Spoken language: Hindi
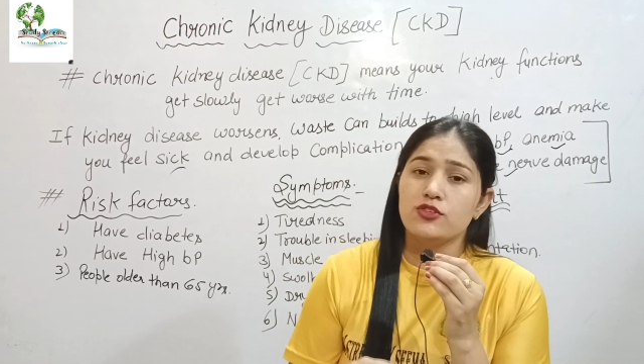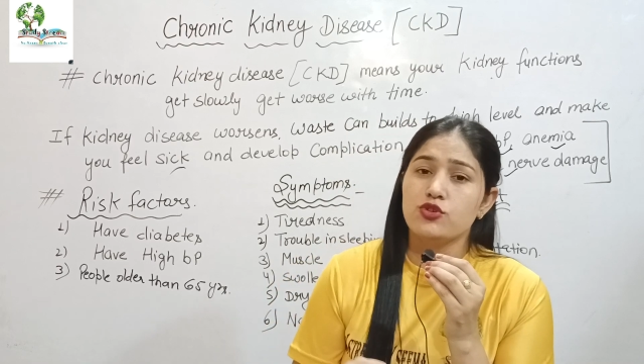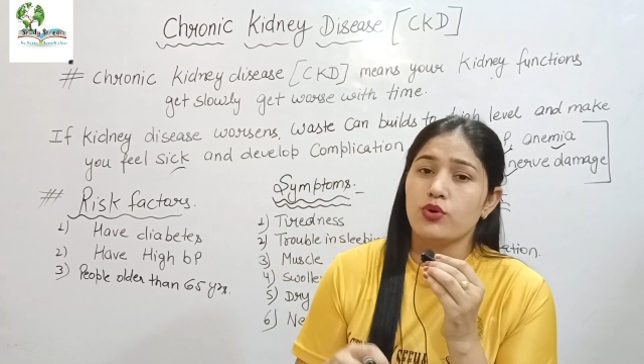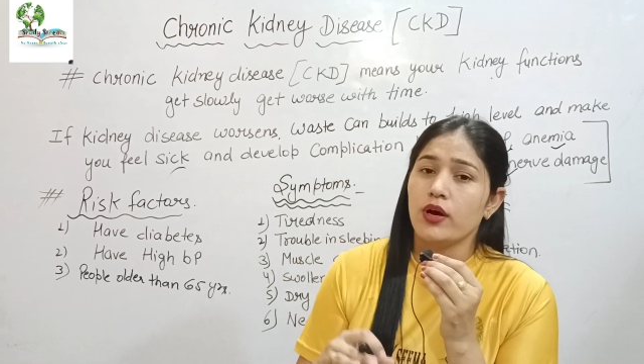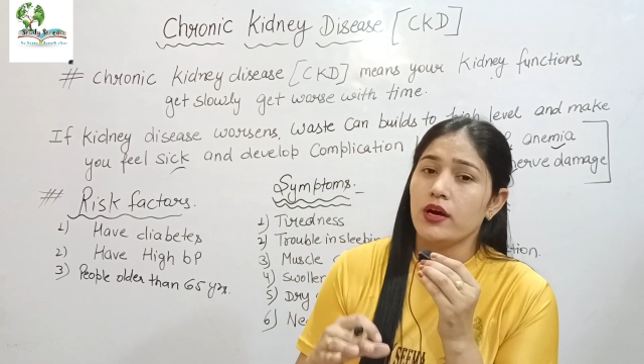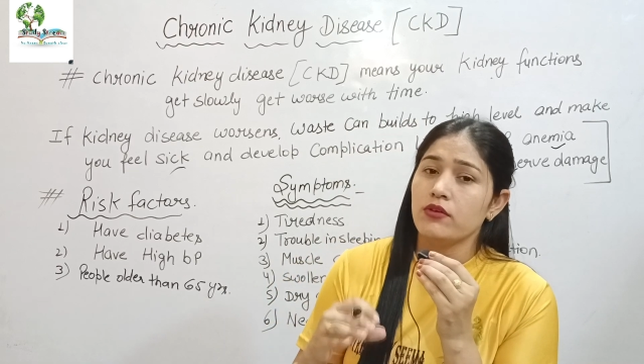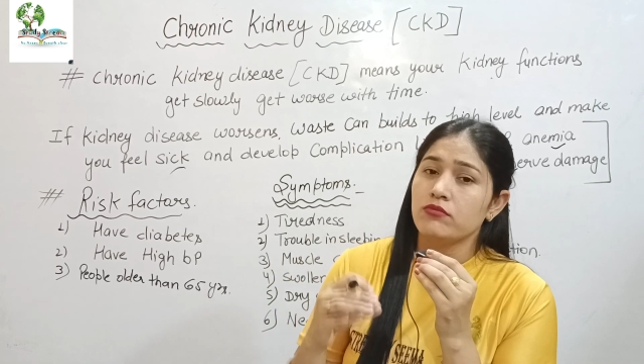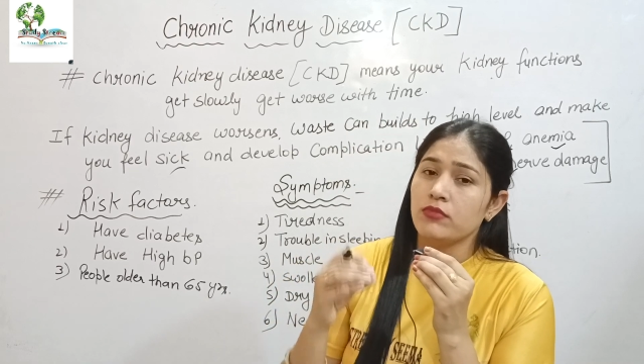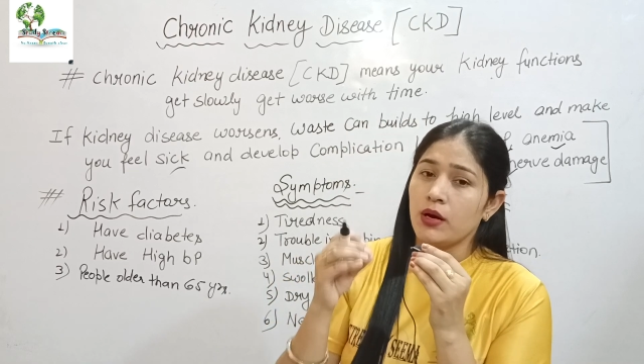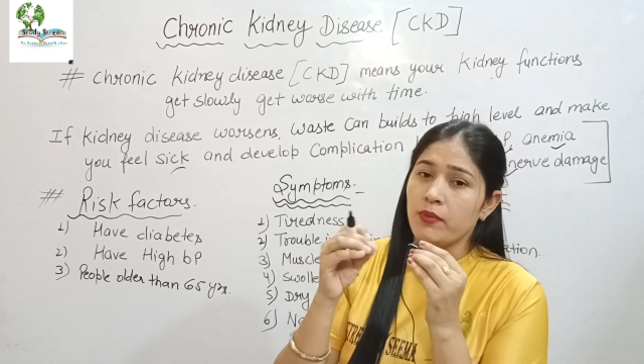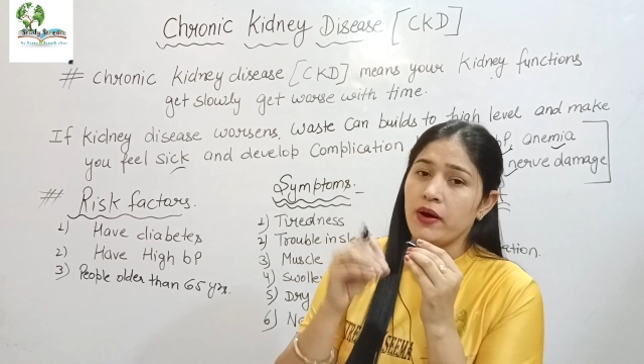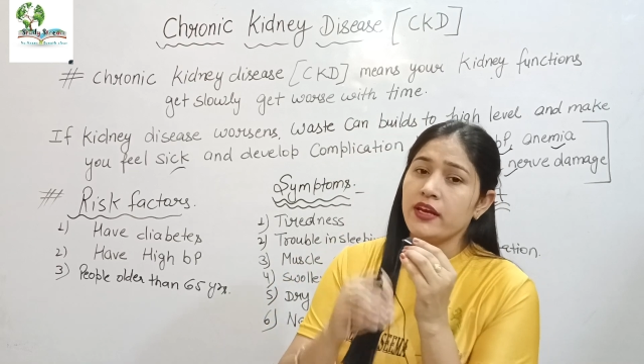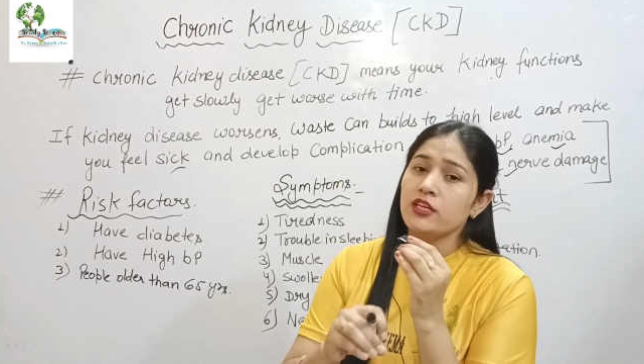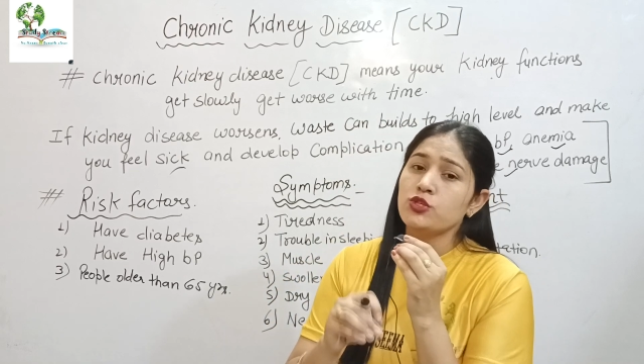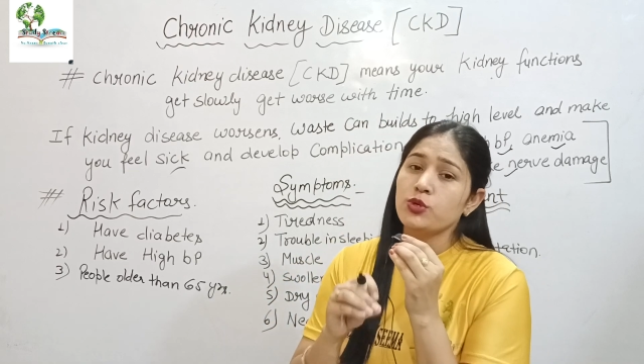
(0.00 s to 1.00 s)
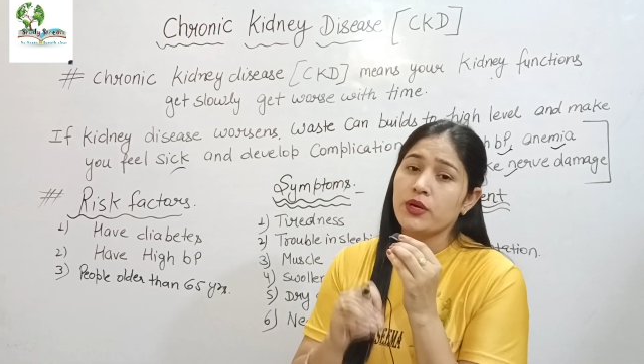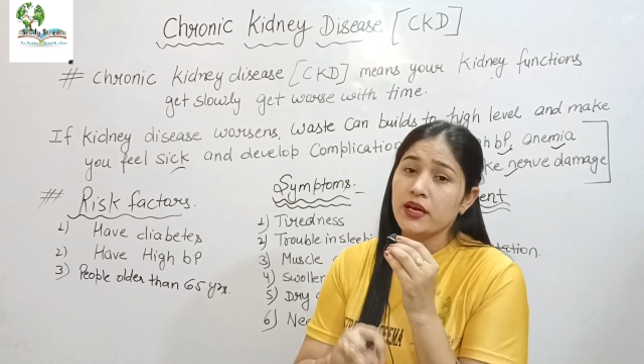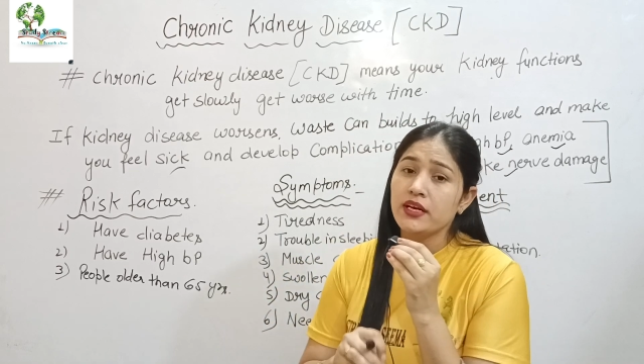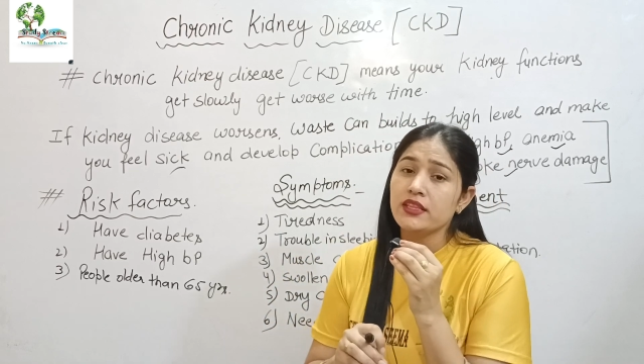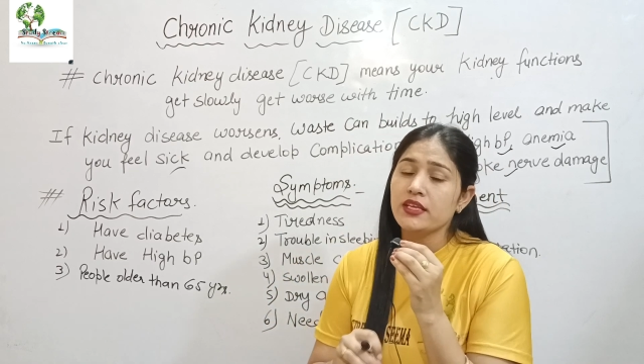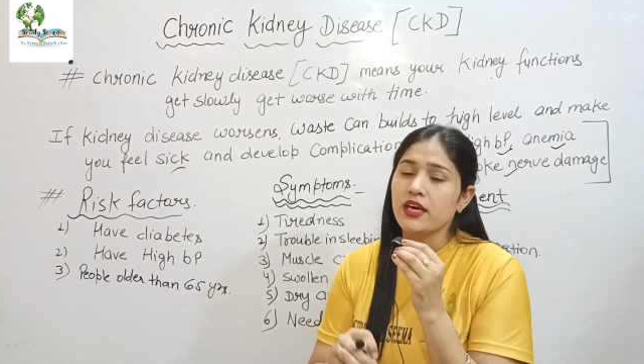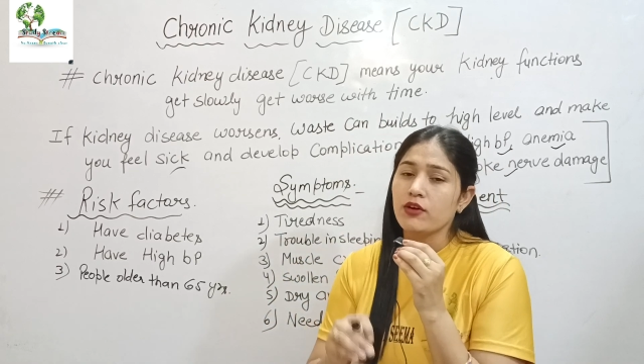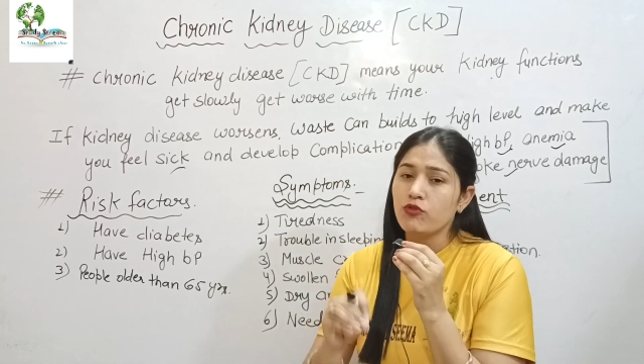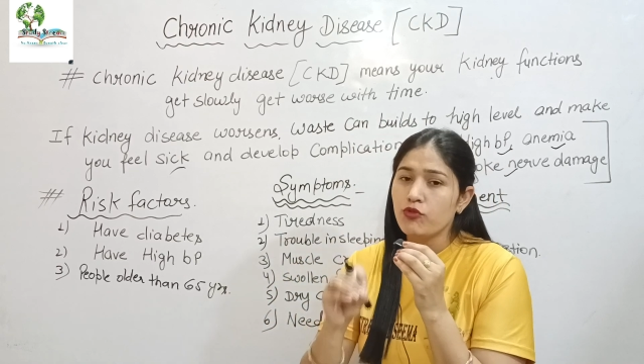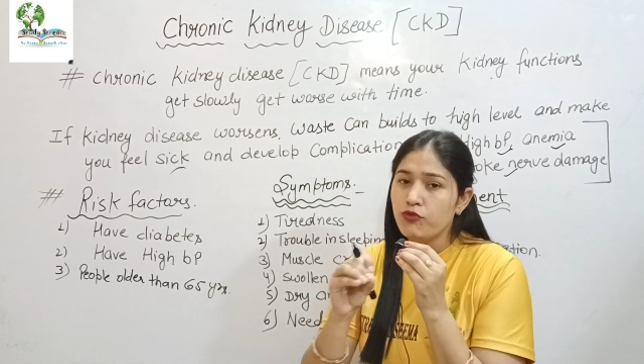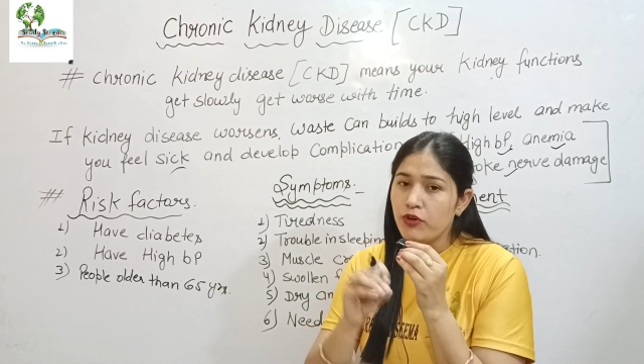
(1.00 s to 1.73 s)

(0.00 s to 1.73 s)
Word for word: जो है हमारी जो किडनी है वो